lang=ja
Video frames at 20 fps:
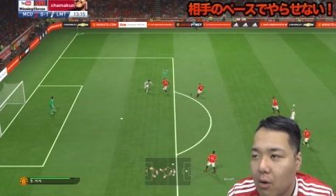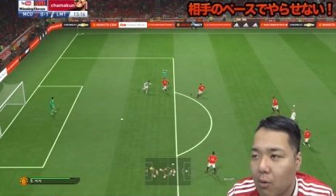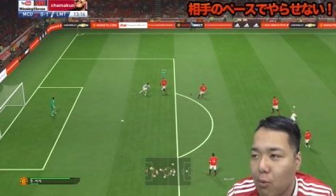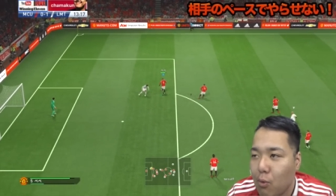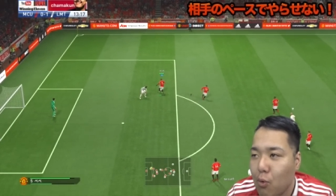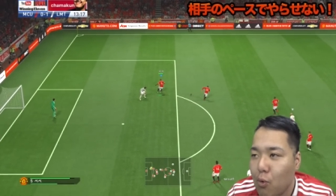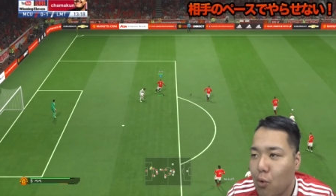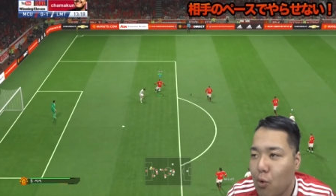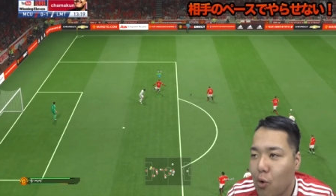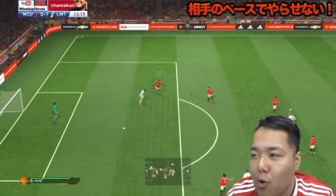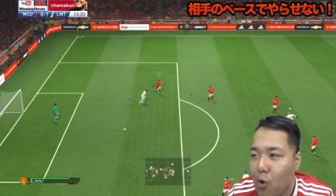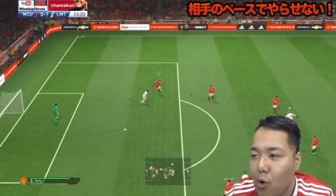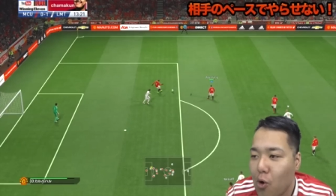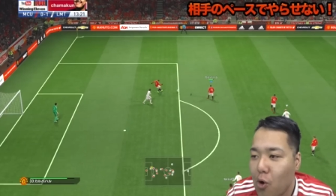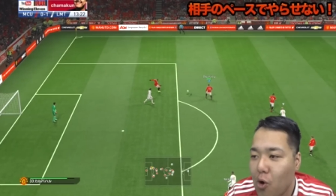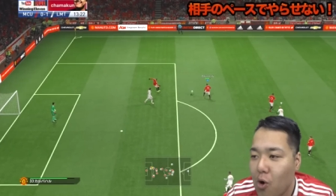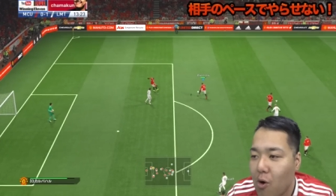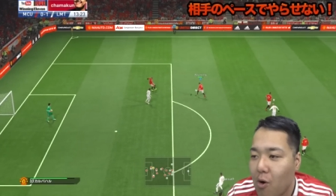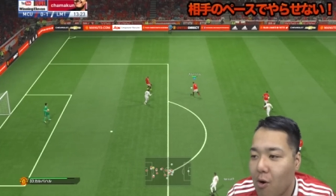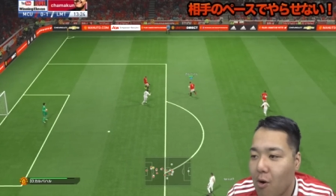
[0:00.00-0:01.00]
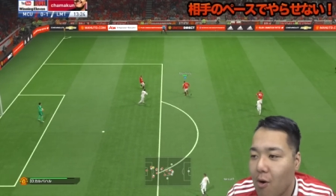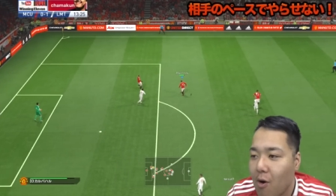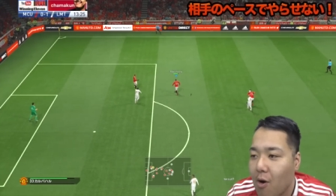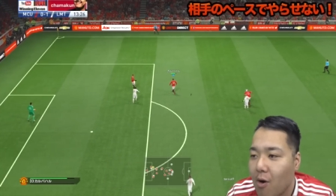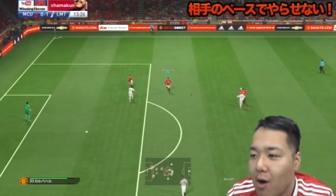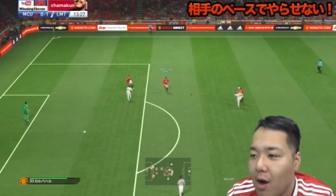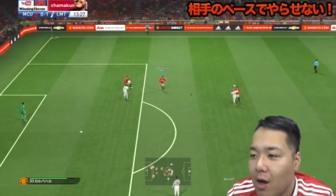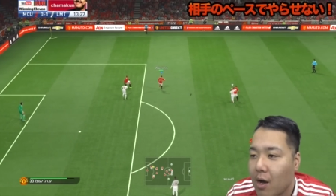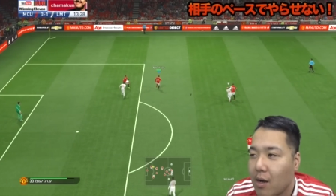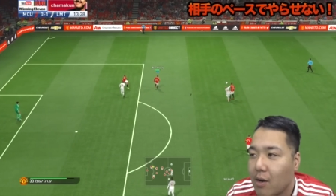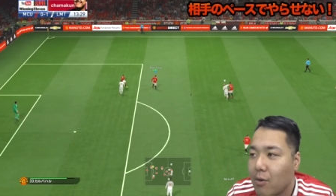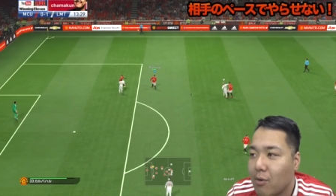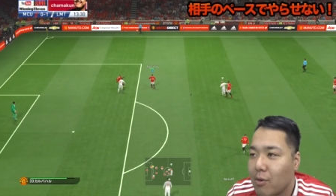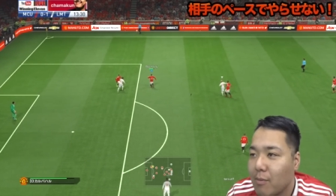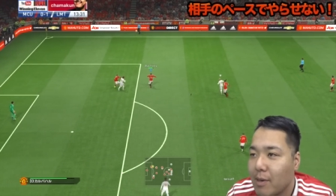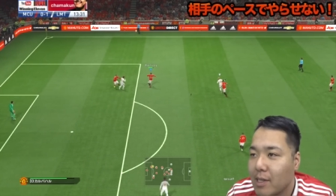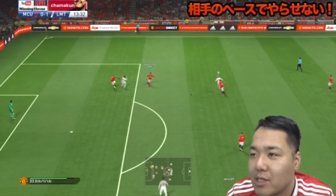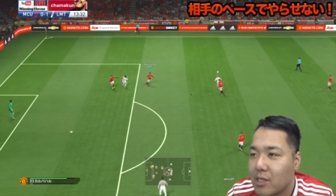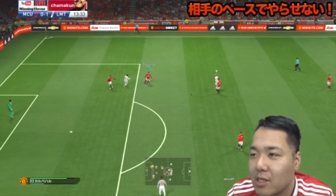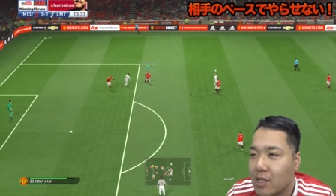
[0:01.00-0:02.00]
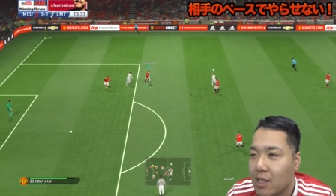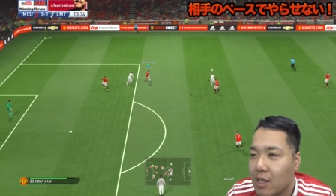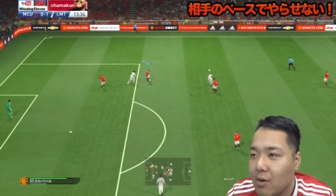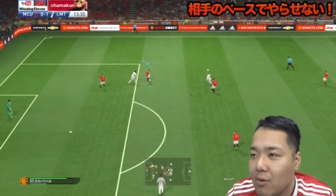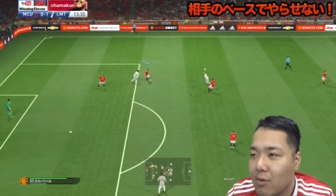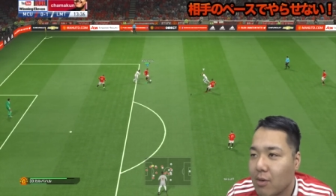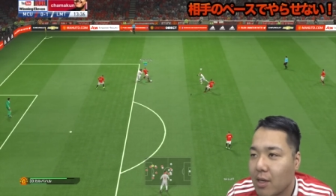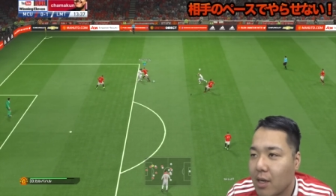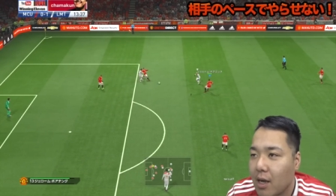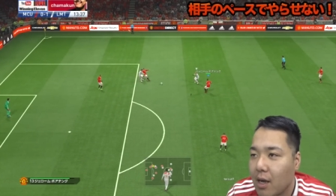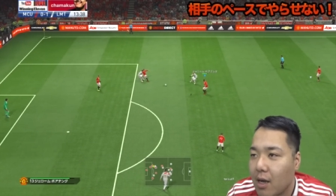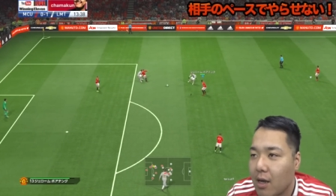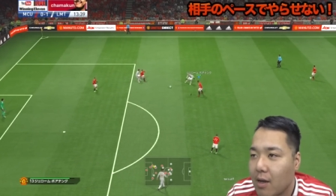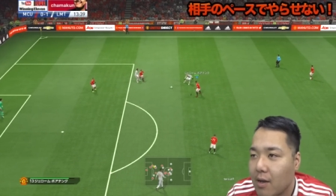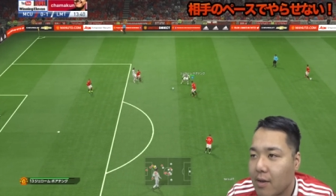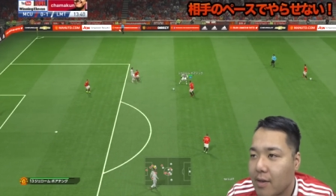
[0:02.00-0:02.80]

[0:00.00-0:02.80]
おー、あ、これまずい。オッケー。こ